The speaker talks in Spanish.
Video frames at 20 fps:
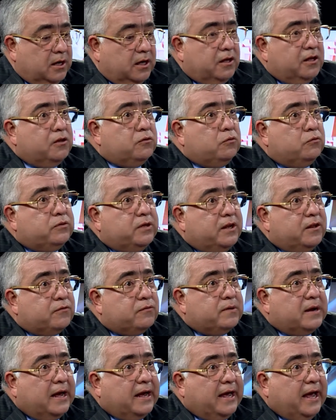Y Si tú tienes
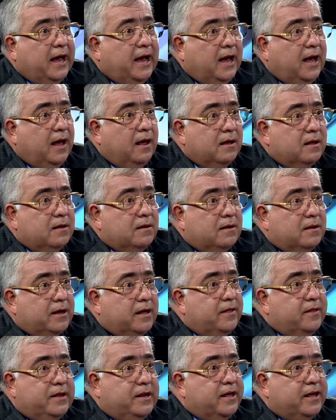una queja, que
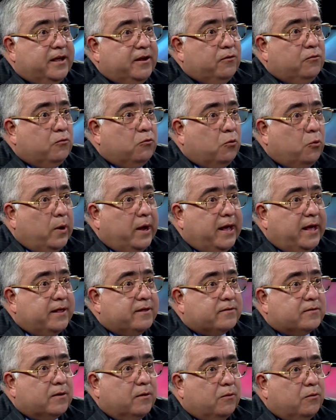dirigir a un
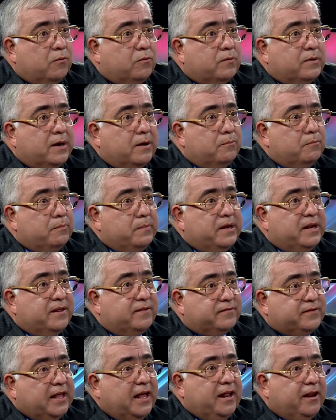juez o a un
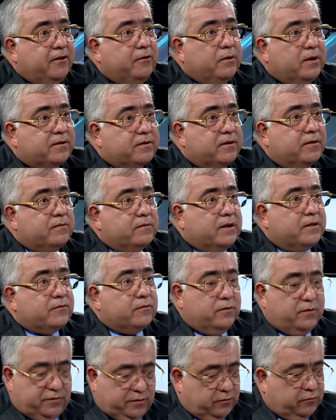ministerio, hacer una
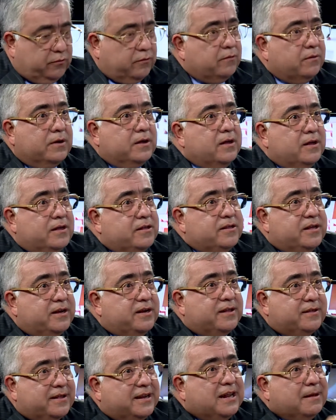solicitud,
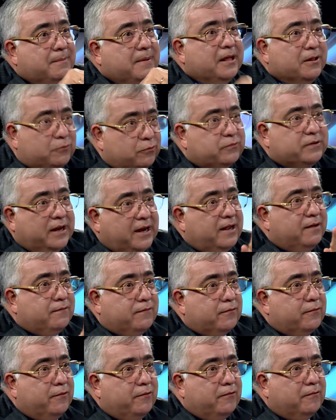llenas el app en tu
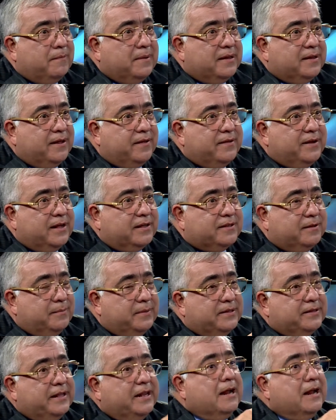teléfono y lo mandas directamente.